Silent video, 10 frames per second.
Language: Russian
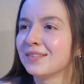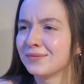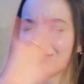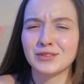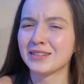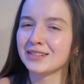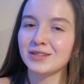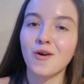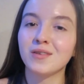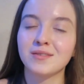там все
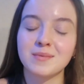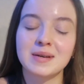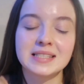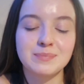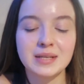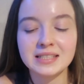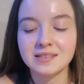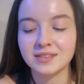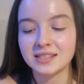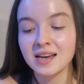дословно вам
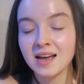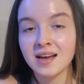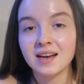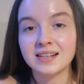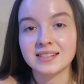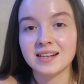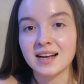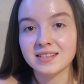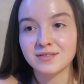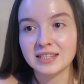расписывать,
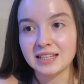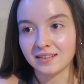рассказывать.